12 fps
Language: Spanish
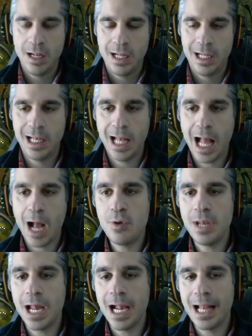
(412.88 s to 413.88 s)
La,
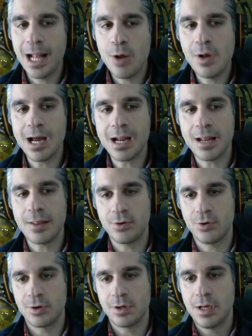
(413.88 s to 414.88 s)
única
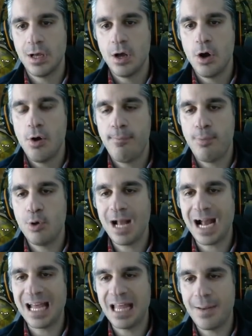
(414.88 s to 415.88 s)
razón por la
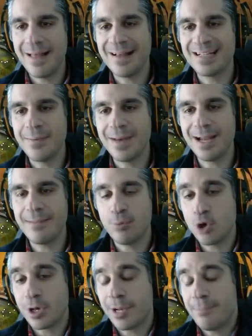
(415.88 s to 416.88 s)
que deberías saber, por
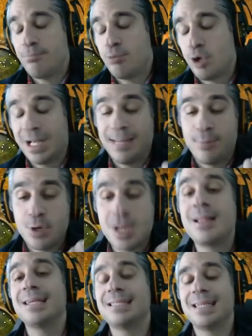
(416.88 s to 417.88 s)
lo que, por lo que te podría
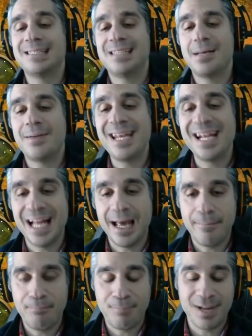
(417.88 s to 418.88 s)
interesar saber
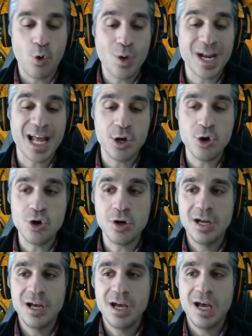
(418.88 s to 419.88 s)
inglés para jugar a Ion
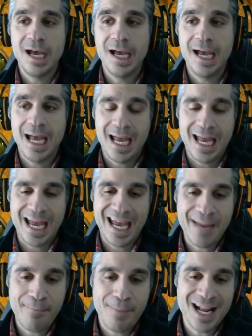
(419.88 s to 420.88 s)

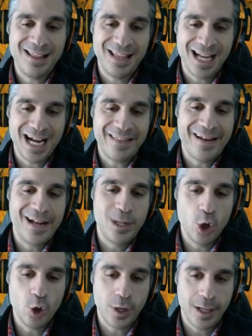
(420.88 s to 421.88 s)
es para enterarte del
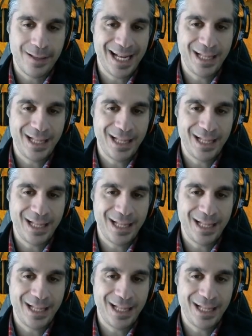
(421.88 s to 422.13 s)
lore, de la